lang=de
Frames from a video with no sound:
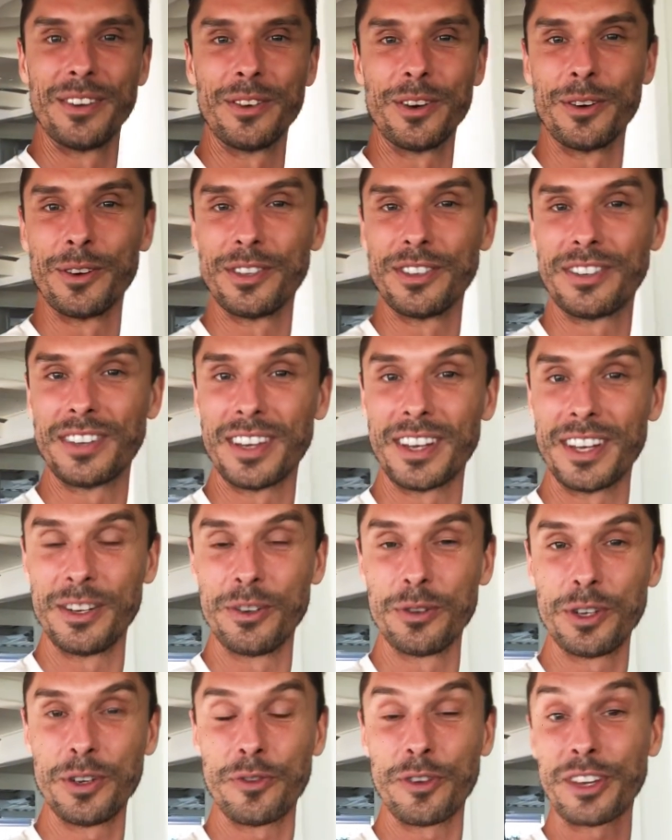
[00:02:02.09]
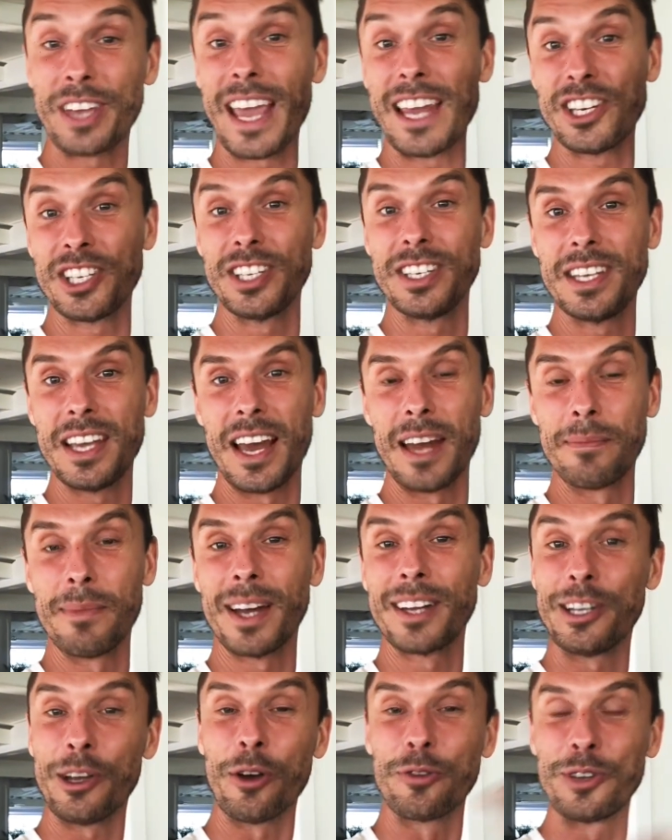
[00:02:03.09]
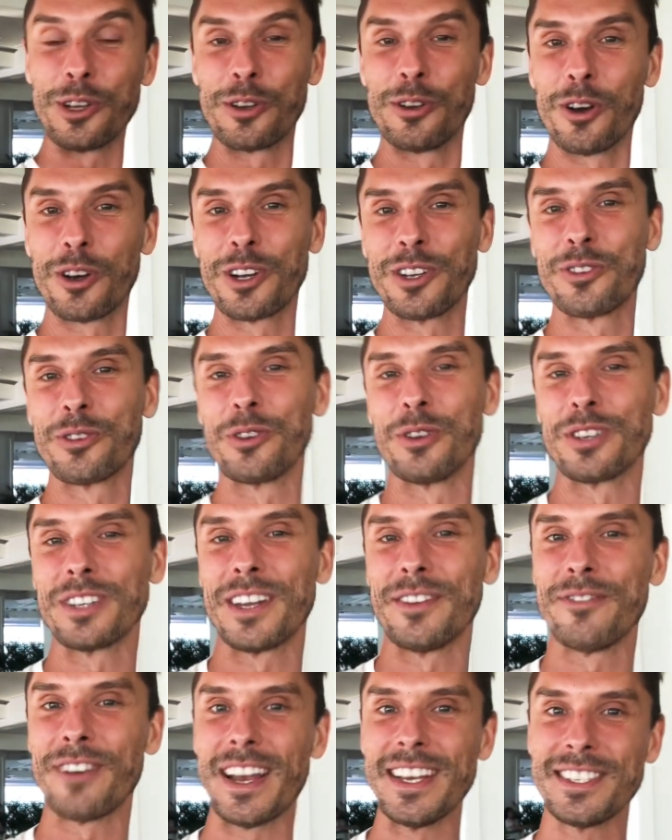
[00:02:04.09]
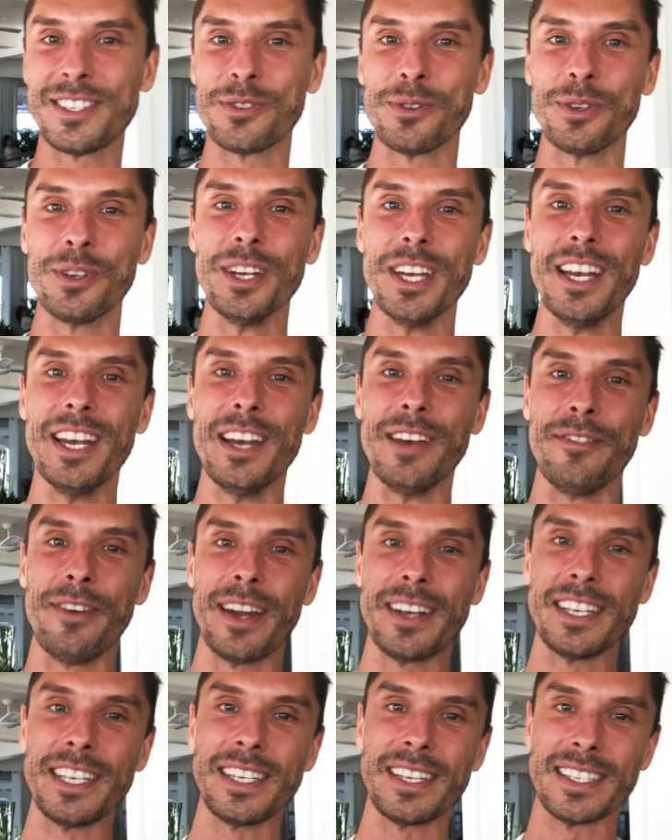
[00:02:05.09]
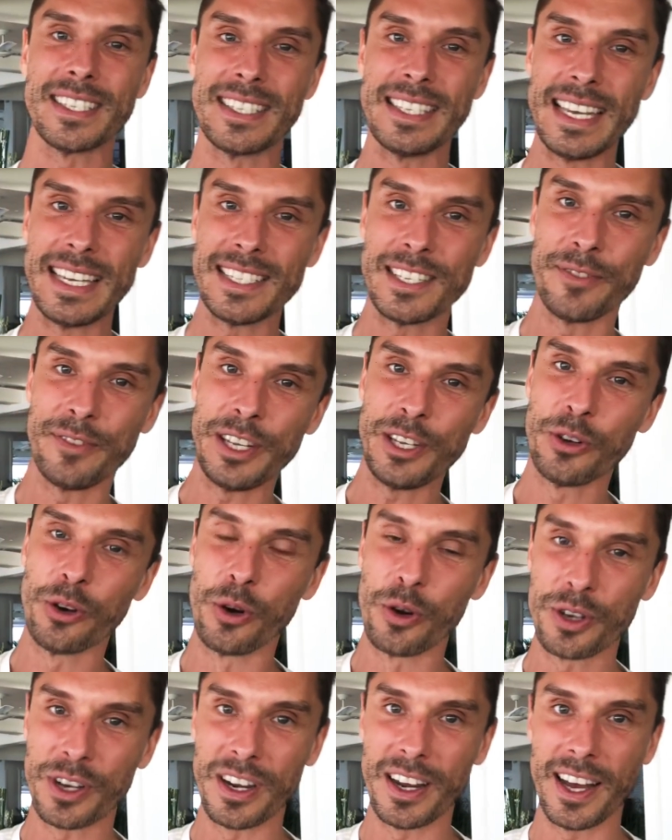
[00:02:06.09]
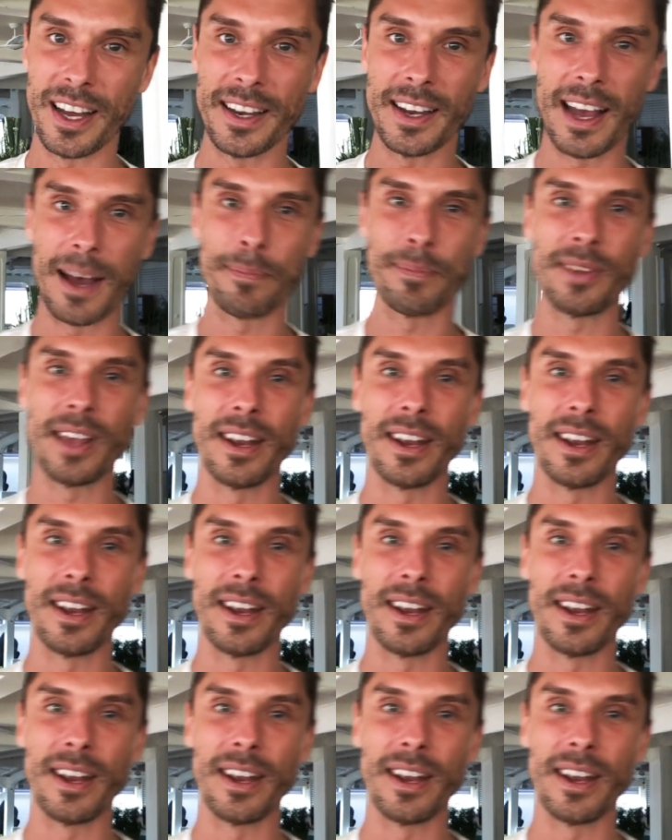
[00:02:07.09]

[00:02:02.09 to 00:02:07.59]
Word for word: Und Notification hier anmachen, die auf die Glocke drücken, dann weißt du, wann ich das nächste Video hochgeladen habe.